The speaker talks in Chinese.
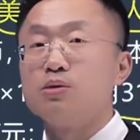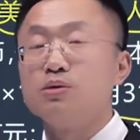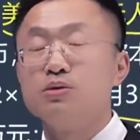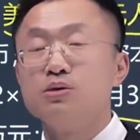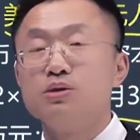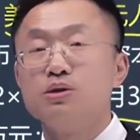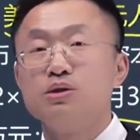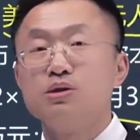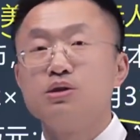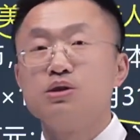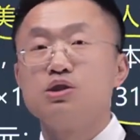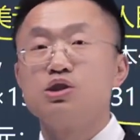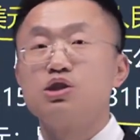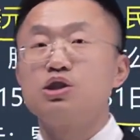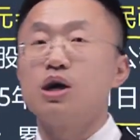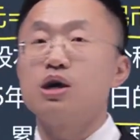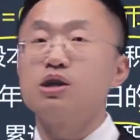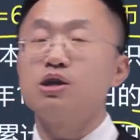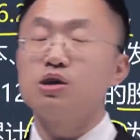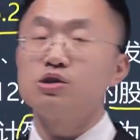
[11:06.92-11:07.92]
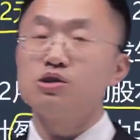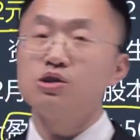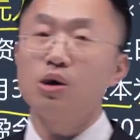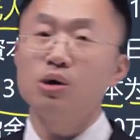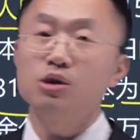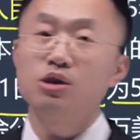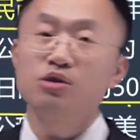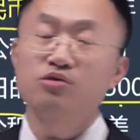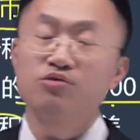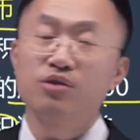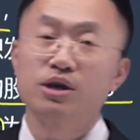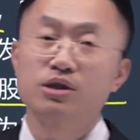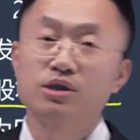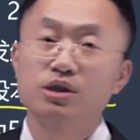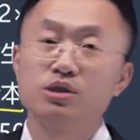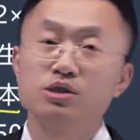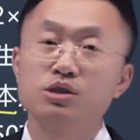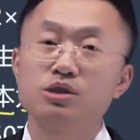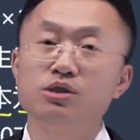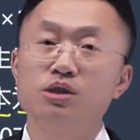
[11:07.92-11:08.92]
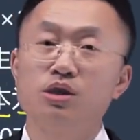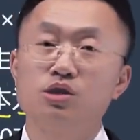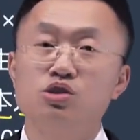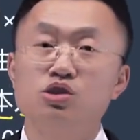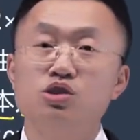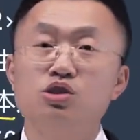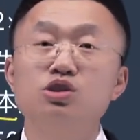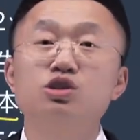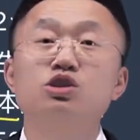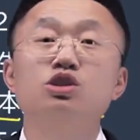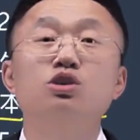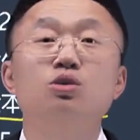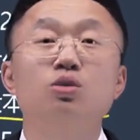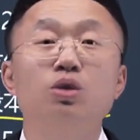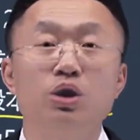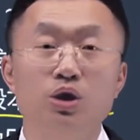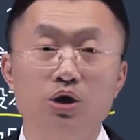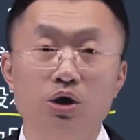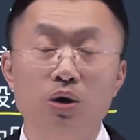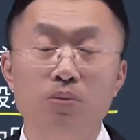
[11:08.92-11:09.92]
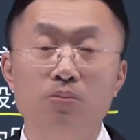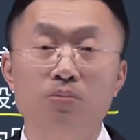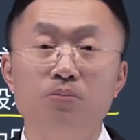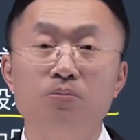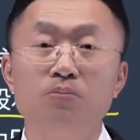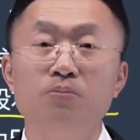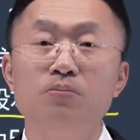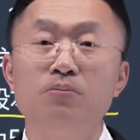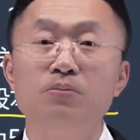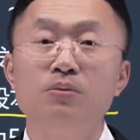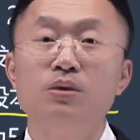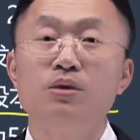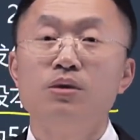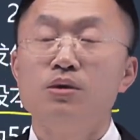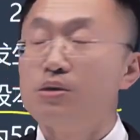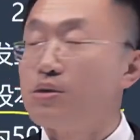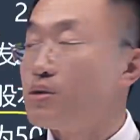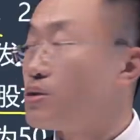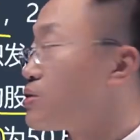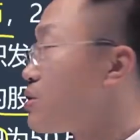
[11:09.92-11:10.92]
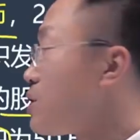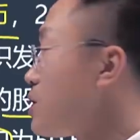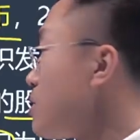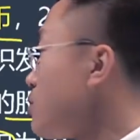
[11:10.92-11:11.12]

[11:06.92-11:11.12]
目是按照交易发生日的即期汇率折。所